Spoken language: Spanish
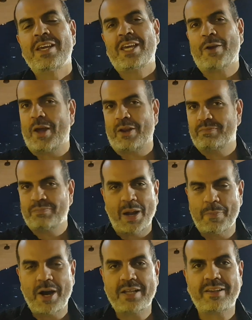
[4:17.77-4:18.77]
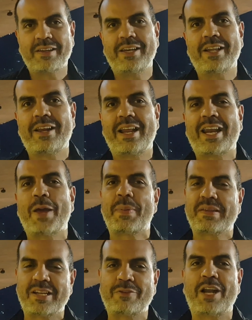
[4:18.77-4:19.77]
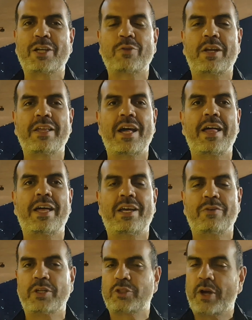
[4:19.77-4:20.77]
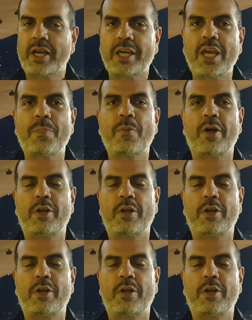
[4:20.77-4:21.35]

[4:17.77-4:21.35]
Y bueno, vamos a seguir repasando la actualidad de nuestros equipos,